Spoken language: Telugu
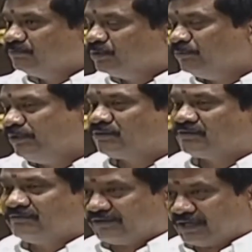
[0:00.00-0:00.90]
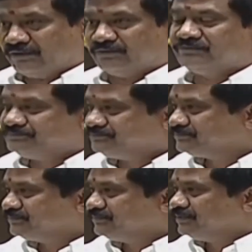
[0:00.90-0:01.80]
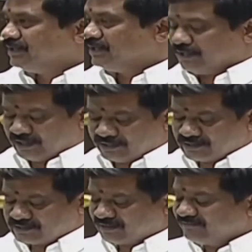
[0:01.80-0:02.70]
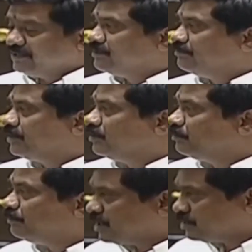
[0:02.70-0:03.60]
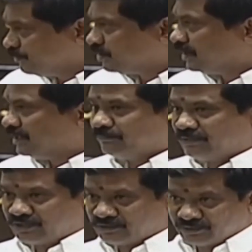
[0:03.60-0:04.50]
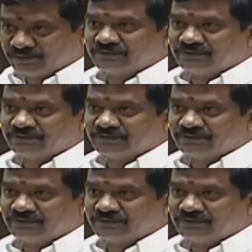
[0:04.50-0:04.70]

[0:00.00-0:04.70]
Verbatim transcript: భూమి యొక్క వివరాలు అంటే సర్వే నంబర్లు పాస్బుక్ల నంబర్లతో